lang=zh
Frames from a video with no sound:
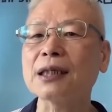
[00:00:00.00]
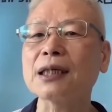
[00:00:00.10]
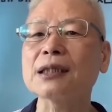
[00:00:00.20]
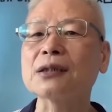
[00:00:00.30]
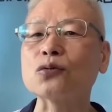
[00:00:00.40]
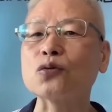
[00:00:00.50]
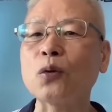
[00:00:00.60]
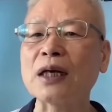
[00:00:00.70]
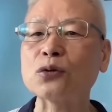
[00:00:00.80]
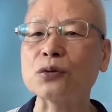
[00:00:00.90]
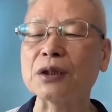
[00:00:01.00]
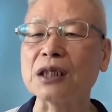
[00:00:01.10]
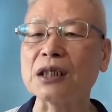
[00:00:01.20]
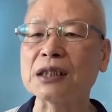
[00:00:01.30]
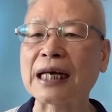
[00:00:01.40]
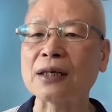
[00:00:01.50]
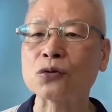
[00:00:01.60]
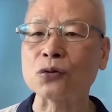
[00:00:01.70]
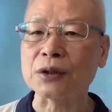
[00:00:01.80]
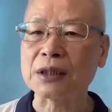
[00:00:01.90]
呃，这个是患处体
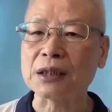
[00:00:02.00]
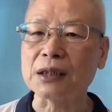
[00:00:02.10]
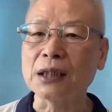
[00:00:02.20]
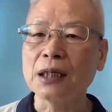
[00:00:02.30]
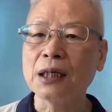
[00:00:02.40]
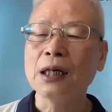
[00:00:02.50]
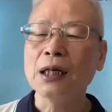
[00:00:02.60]
相所致。